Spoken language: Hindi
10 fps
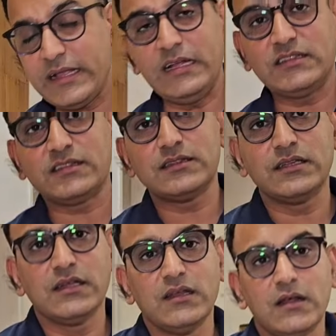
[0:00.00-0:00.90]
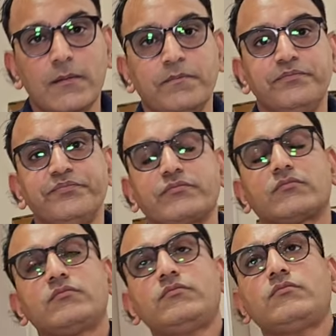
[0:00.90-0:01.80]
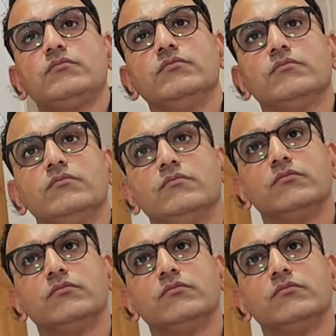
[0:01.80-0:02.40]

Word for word: उसमें आपको अच्छी तरह से चेक करा देंगे स्क्रीन चार्जिंग